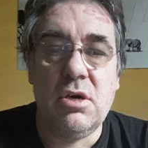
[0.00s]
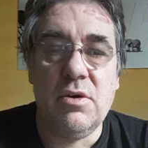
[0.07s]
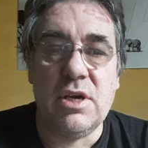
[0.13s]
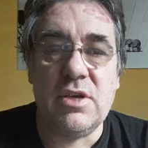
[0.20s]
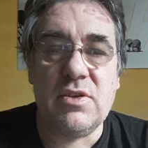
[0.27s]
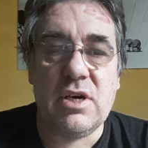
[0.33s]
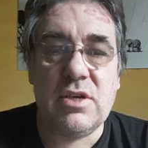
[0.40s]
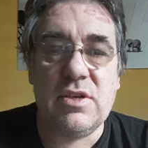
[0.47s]
Wie
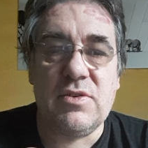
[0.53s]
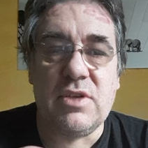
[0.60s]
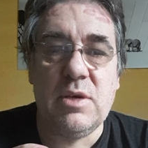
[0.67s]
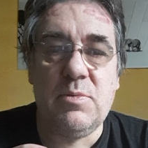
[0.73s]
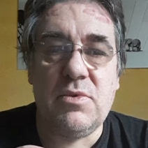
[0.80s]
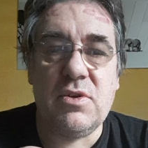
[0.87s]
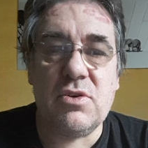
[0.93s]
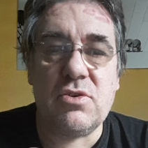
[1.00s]
gesagt, das
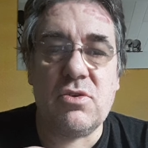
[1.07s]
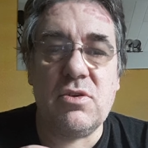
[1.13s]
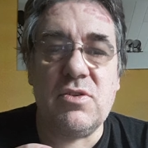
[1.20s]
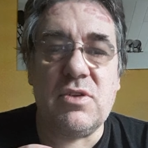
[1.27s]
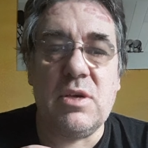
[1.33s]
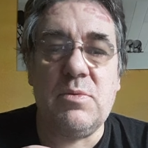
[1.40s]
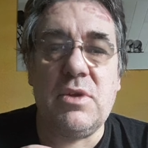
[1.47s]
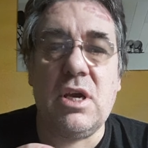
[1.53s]
gibt es ja schon.
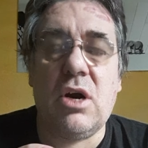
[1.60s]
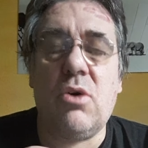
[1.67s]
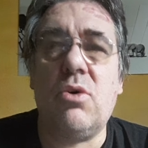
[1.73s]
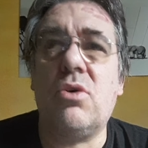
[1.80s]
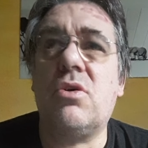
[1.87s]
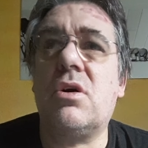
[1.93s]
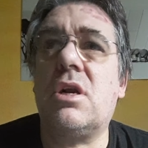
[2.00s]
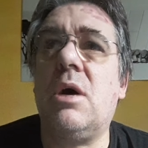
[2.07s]
Es gibt ja
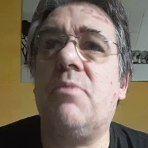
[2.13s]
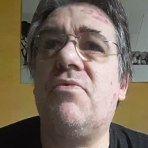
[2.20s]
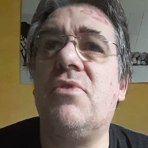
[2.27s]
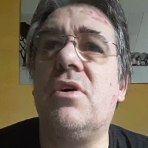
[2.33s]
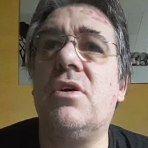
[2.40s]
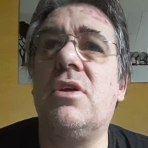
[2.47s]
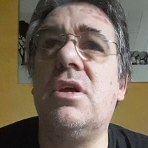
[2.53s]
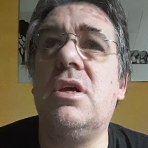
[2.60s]
auch
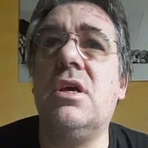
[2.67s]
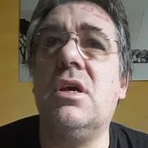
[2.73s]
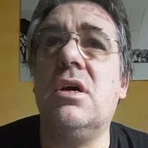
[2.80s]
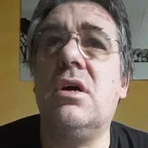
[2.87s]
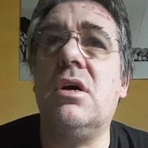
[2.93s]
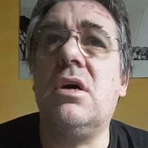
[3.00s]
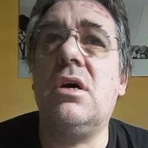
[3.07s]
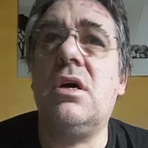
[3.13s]
dafür
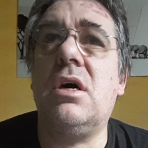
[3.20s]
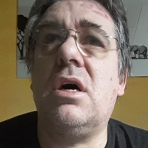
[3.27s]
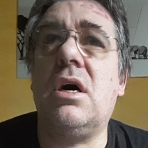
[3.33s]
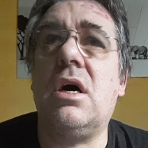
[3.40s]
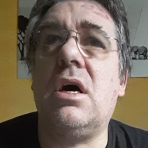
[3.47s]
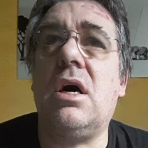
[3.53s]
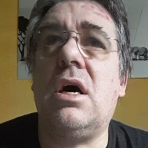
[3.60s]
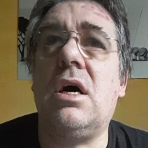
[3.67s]
die
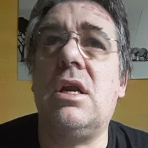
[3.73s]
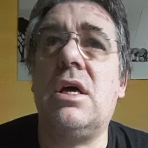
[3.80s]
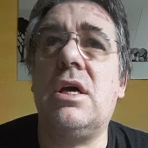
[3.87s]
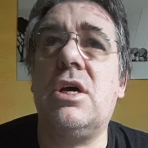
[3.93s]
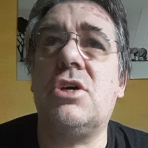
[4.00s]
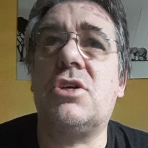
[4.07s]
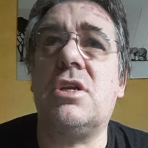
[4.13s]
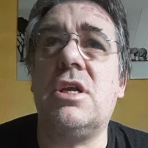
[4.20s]

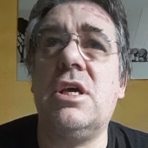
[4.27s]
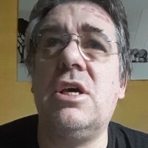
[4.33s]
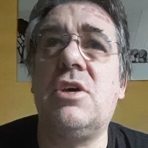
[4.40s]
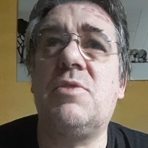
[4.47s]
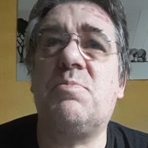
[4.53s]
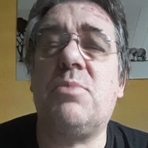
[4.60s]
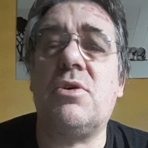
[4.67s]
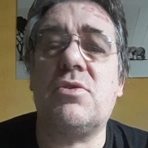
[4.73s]
allerersten
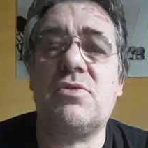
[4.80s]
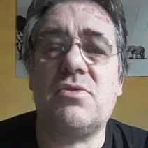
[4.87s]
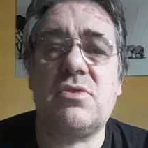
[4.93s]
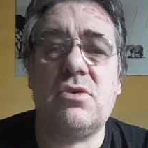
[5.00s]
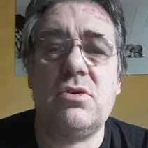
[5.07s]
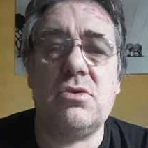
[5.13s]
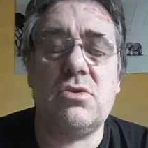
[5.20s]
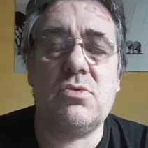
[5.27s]

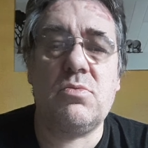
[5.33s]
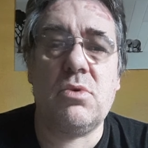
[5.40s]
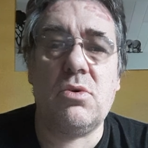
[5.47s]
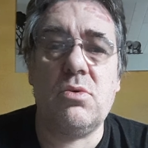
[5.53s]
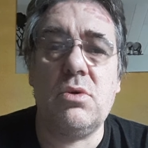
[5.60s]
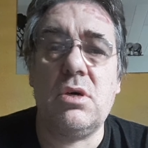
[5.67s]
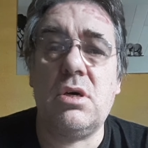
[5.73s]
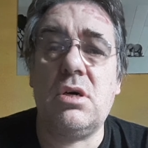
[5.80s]

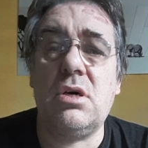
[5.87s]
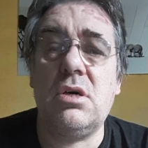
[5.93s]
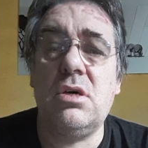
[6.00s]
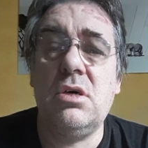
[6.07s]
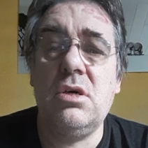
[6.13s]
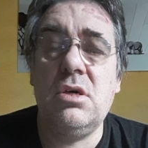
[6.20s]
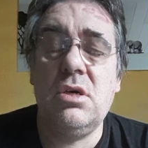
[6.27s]
Xbox-Controller